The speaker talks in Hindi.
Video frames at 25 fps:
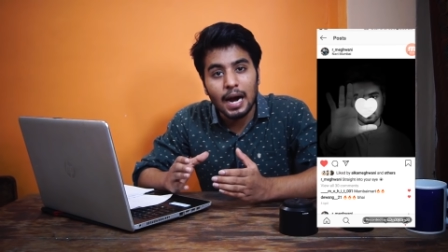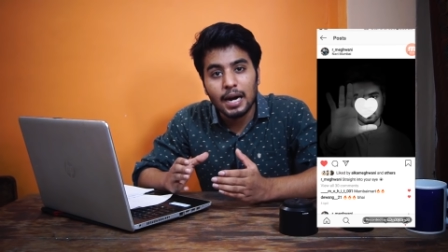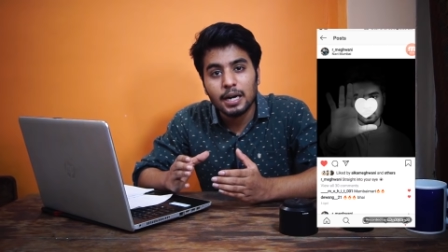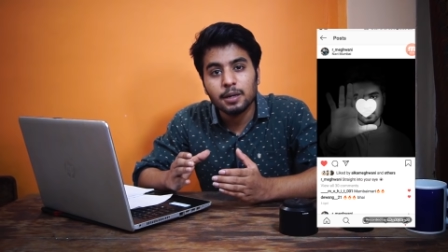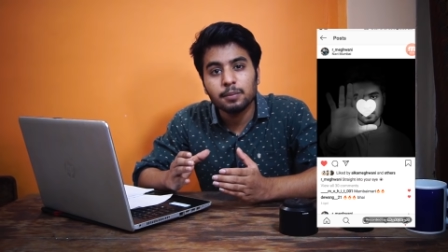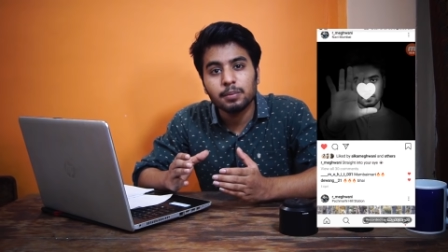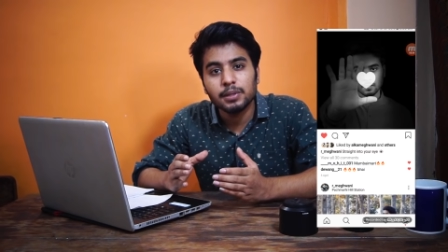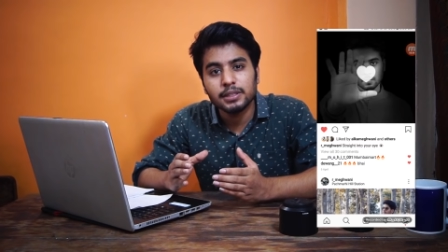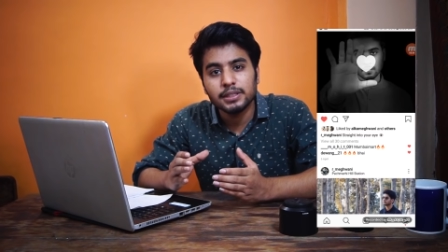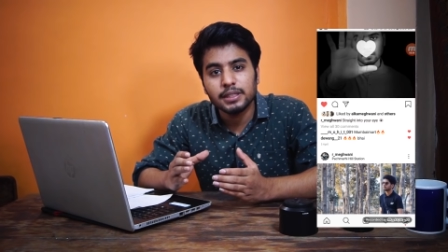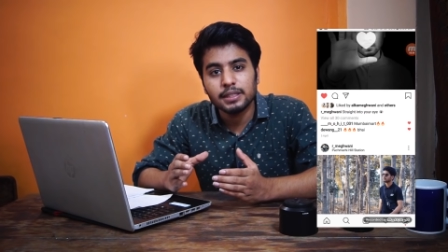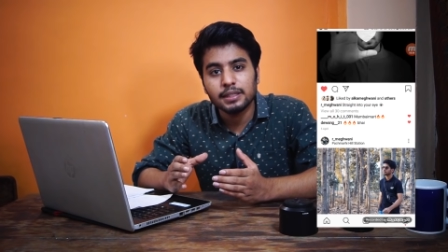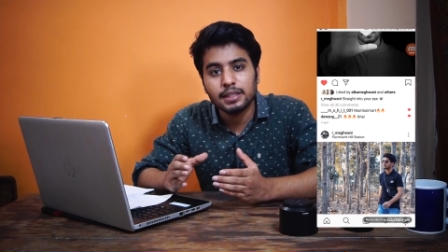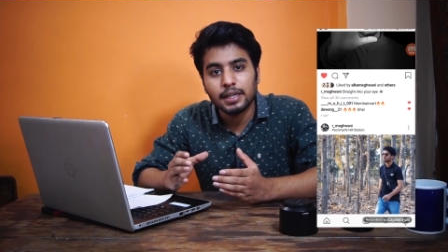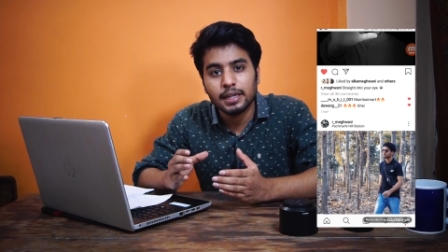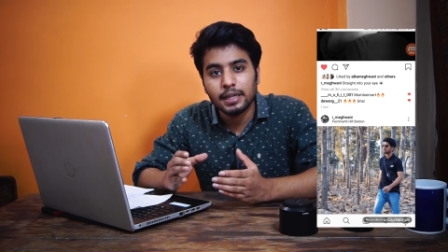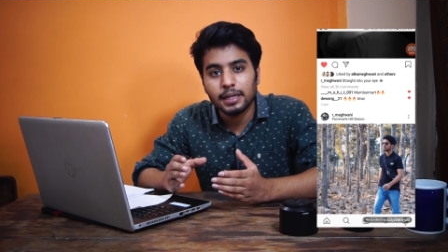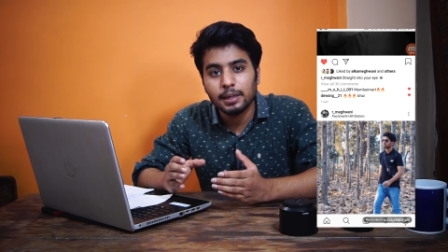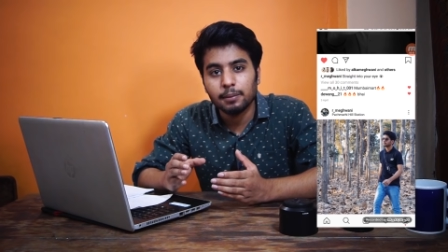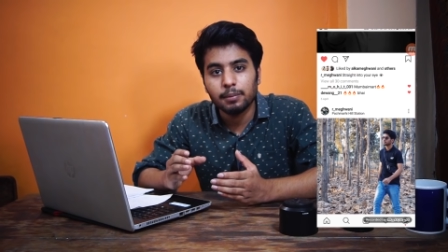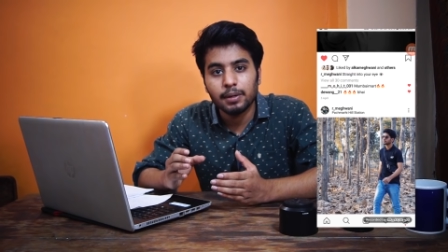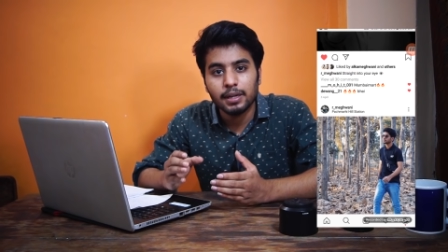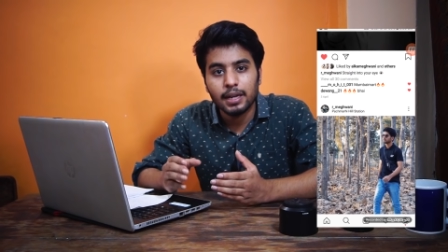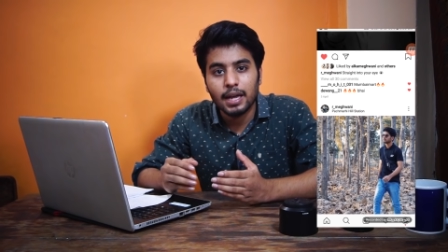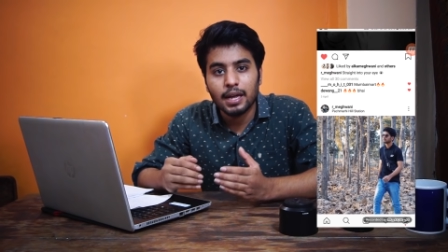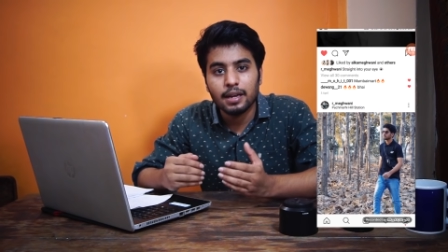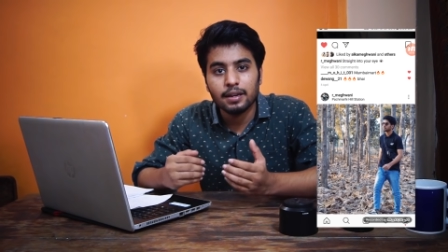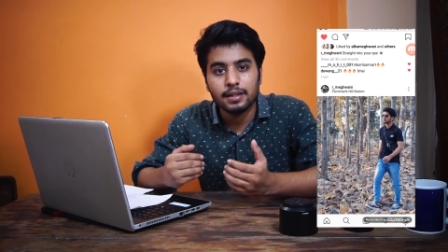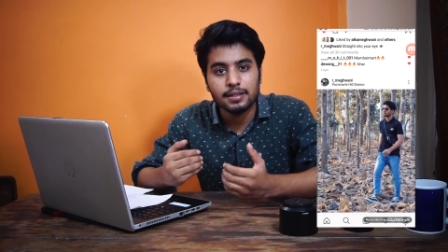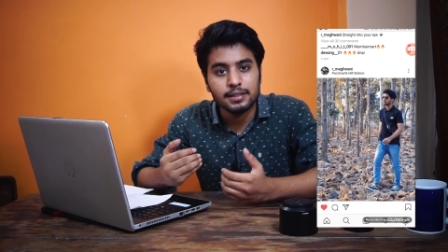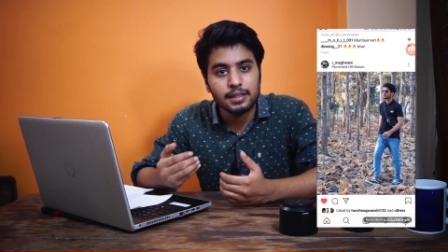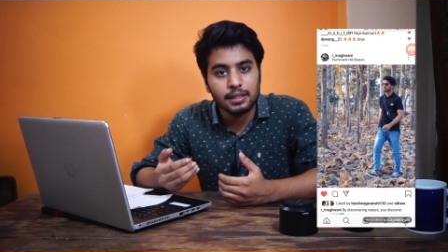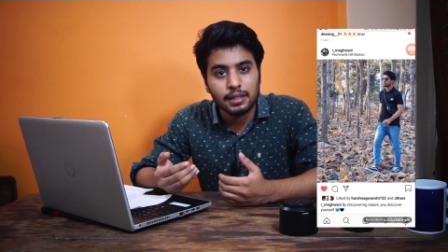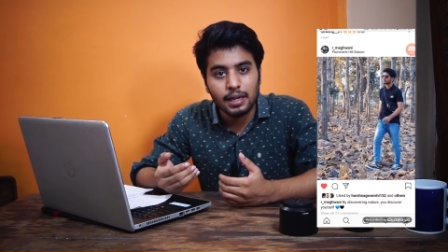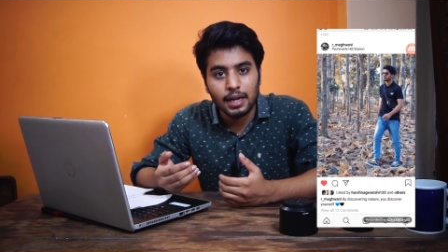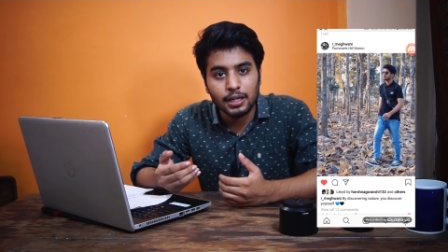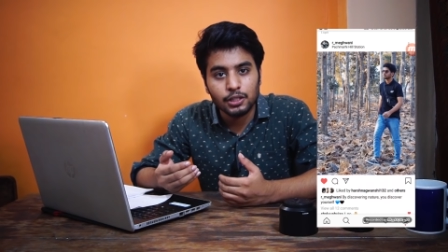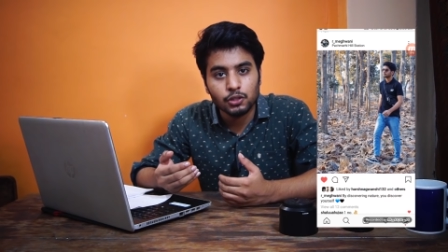आठ बजे तकरीबन यार
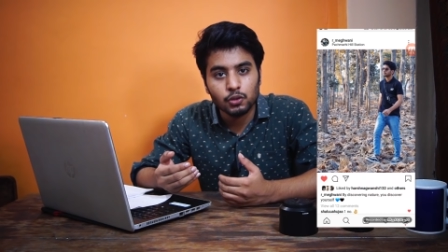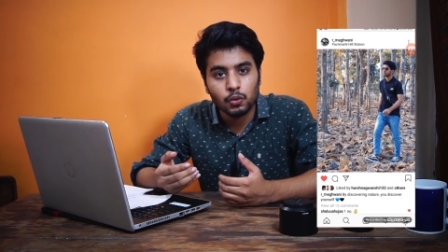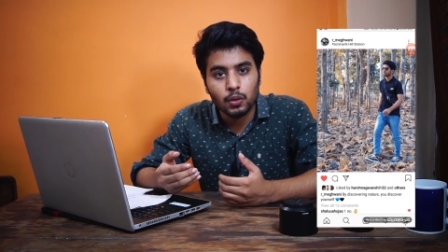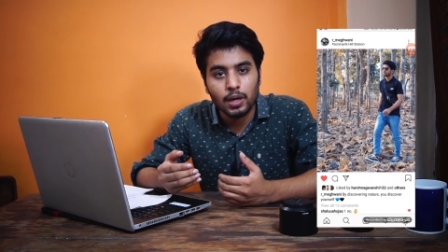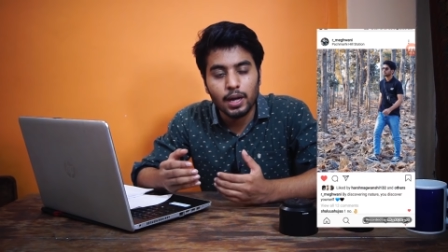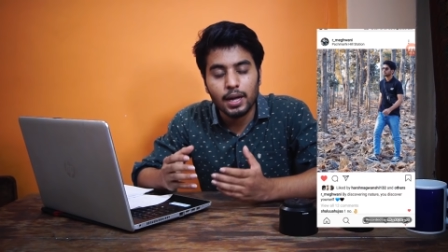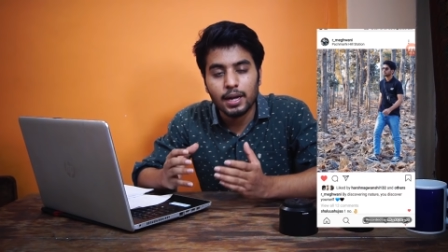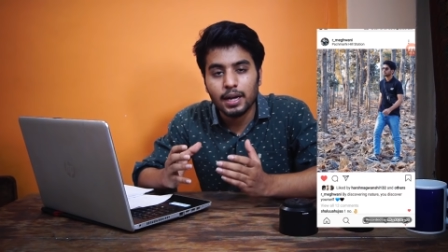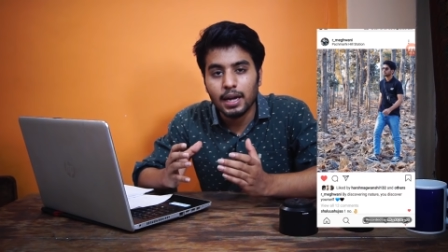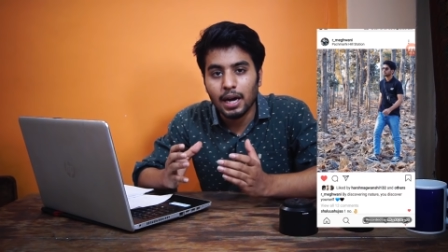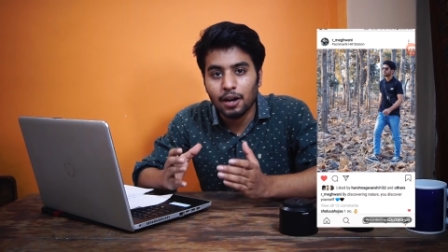रिजल्ट आ चुका है